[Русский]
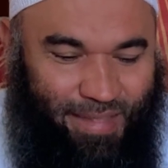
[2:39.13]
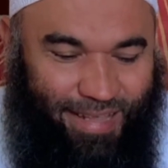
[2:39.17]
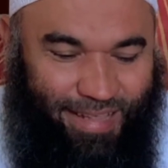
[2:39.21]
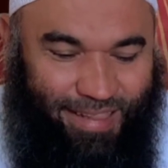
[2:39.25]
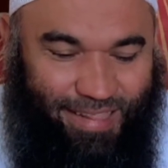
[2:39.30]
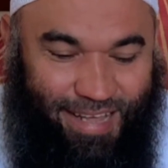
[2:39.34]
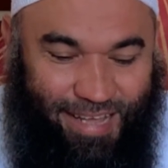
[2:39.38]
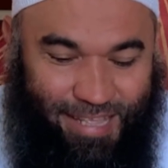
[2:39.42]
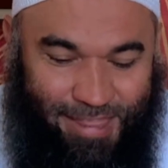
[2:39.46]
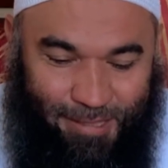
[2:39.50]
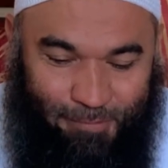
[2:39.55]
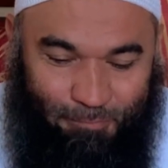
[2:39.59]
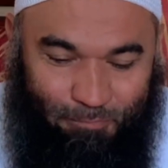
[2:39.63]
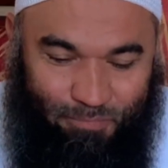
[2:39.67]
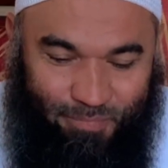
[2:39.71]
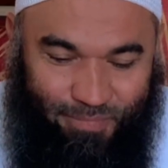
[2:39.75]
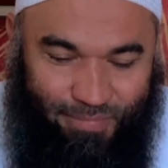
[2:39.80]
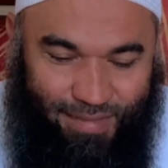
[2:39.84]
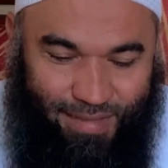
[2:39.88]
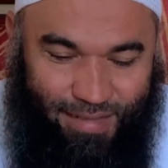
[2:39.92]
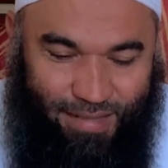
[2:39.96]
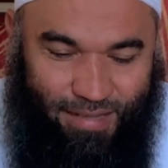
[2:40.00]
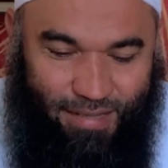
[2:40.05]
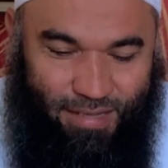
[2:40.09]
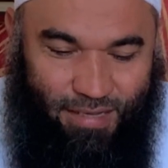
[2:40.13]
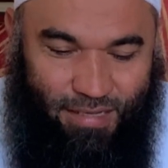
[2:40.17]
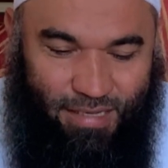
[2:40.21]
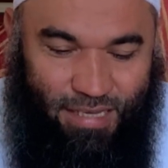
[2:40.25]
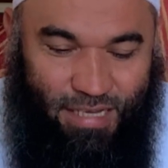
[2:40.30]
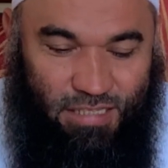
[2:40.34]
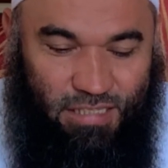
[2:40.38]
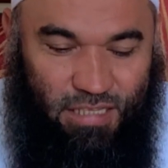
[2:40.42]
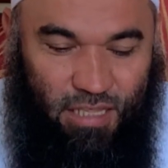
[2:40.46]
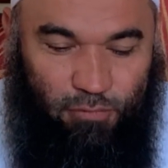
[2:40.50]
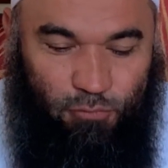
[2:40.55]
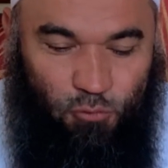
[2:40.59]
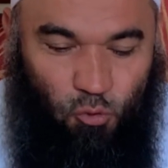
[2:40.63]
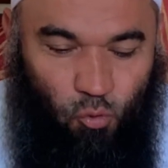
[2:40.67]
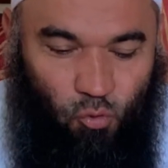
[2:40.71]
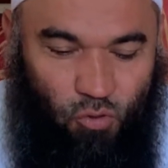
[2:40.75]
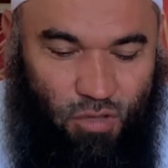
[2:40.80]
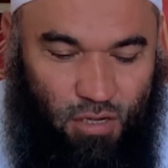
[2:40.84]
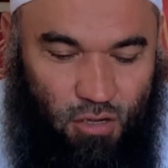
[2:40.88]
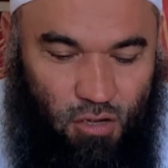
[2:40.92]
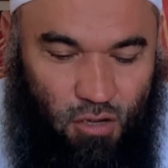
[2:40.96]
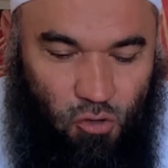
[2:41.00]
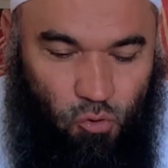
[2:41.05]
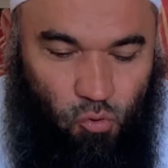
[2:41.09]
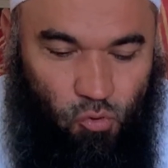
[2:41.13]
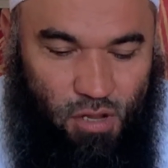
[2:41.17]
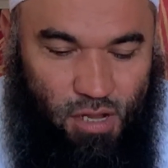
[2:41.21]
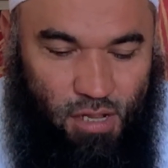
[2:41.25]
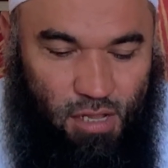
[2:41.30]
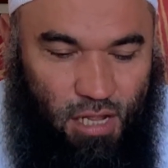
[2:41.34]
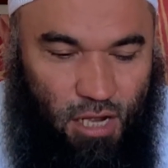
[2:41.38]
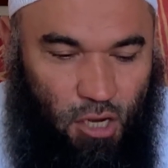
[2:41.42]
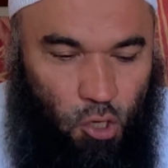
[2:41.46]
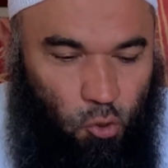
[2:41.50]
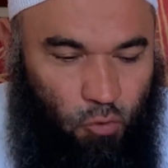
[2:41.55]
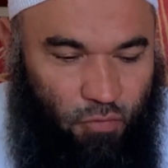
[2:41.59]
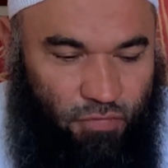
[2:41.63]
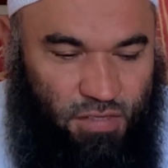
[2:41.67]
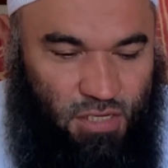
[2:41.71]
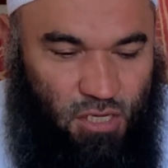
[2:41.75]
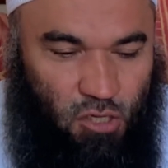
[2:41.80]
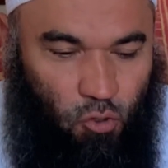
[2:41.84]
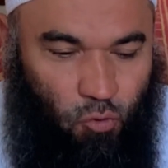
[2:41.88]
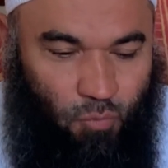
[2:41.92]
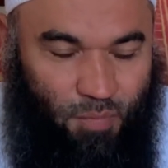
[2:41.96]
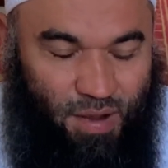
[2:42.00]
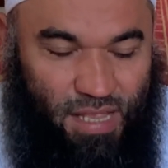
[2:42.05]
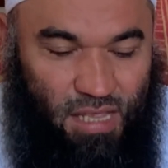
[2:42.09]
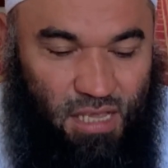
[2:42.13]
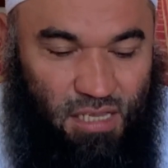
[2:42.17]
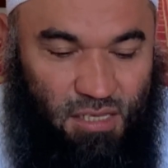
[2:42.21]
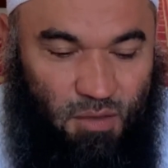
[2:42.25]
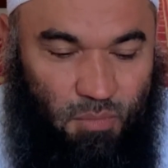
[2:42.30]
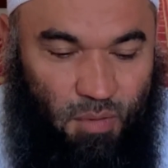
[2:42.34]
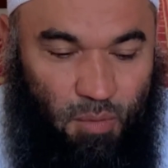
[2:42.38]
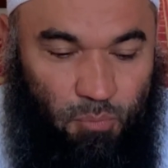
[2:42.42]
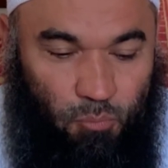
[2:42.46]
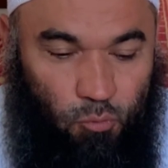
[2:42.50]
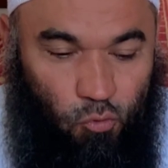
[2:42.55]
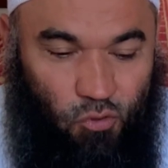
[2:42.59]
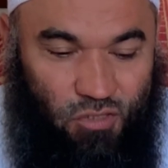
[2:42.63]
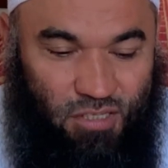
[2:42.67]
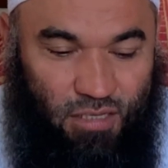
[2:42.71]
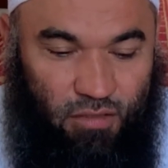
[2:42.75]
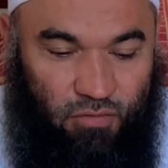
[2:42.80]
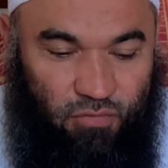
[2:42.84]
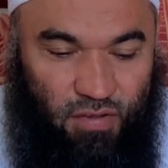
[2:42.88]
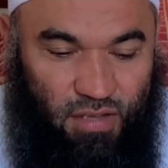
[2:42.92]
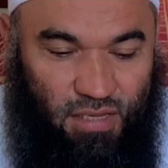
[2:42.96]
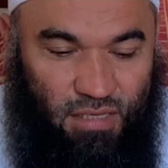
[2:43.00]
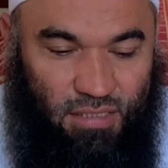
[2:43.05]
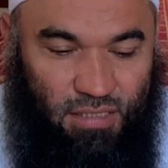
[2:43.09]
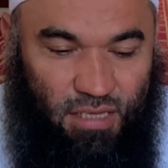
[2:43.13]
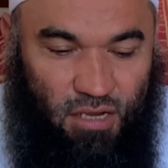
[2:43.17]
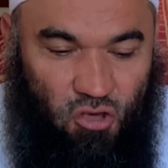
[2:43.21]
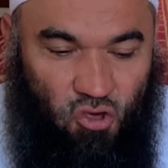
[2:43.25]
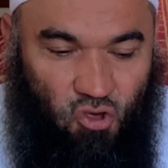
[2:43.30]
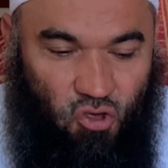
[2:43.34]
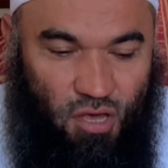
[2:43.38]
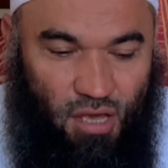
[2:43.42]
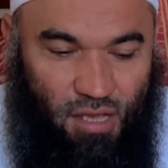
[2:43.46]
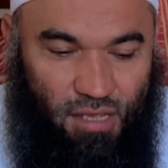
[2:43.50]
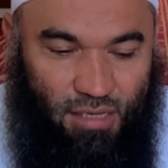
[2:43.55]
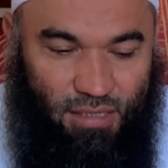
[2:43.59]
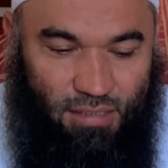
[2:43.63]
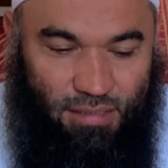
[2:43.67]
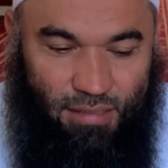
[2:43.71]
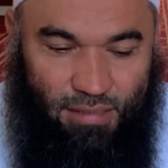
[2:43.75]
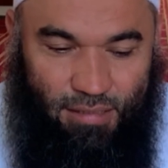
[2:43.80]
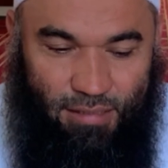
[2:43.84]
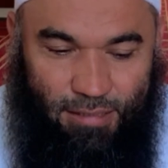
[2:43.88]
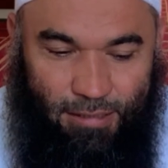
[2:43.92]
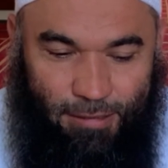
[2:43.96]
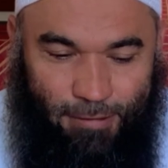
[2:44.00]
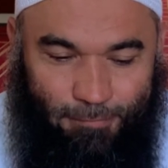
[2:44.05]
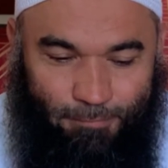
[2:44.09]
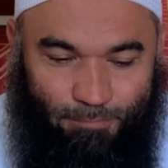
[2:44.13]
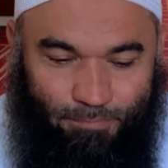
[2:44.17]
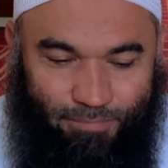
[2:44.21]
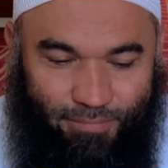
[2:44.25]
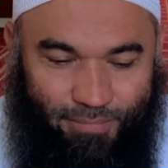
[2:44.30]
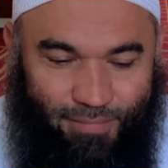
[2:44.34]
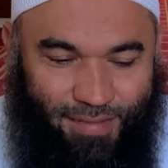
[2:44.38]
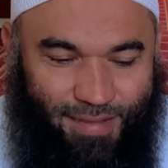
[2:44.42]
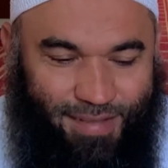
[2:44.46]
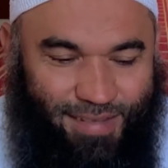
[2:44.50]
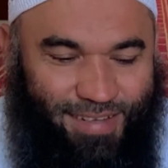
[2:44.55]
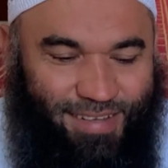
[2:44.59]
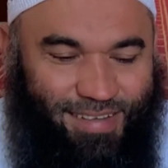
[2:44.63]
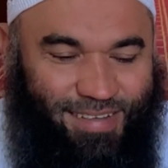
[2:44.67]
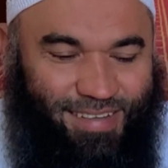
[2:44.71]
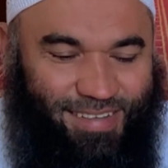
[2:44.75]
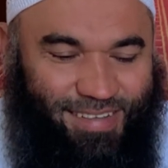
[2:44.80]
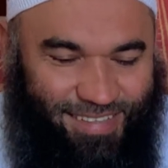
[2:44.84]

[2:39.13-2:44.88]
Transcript: Ладно. Я ставтуна, как кулиляю в тику, Они тебя просят вынести решение. Продолжайте, продолжайте.